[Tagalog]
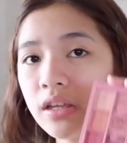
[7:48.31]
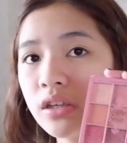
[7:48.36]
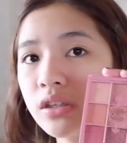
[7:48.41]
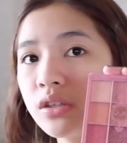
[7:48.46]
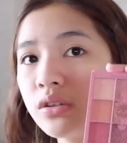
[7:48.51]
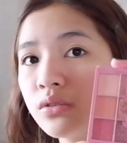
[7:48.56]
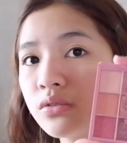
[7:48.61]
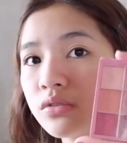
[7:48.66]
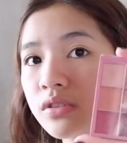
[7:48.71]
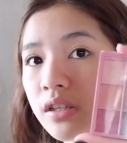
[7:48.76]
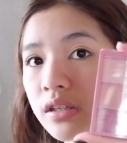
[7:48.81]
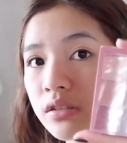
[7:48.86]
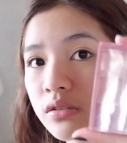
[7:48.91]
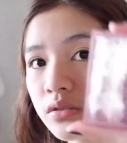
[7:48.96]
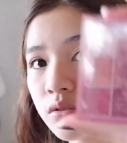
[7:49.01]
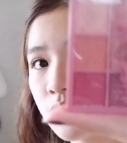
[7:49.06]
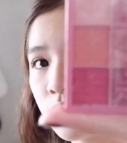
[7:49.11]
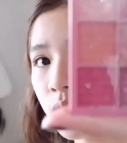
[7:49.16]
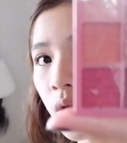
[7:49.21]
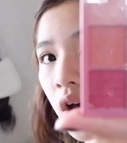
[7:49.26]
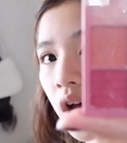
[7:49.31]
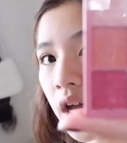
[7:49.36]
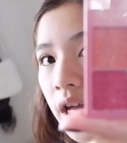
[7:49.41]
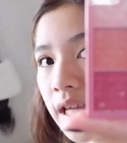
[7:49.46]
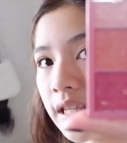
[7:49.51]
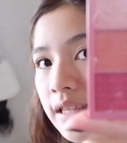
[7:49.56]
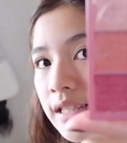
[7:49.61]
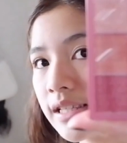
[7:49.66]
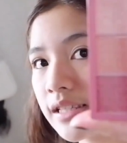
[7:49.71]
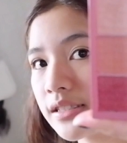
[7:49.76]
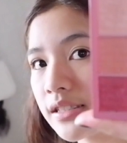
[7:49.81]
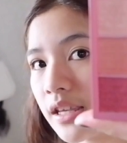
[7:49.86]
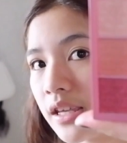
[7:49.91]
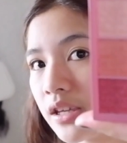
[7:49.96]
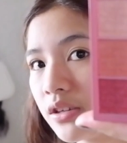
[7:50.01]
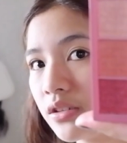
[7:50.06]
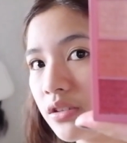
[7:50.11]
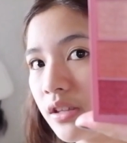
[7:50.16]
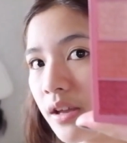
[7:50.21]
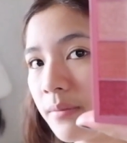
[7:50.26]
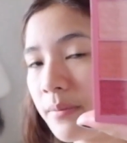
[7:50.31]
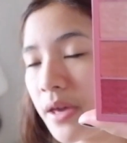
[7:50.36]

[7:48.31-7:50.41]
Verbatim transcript: Yung sa squad, kasi yun nga,